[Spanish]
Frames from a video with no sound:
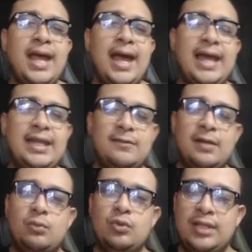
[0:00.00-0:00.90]
a nivel
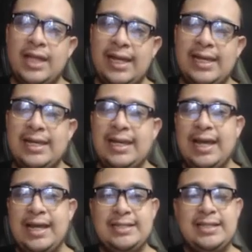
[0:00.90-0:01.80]
mundial
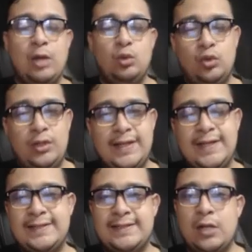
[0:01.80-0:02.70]
las
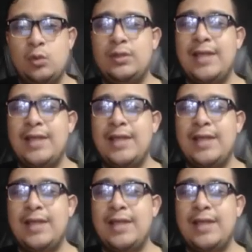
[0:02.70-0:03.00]
autoridades de salud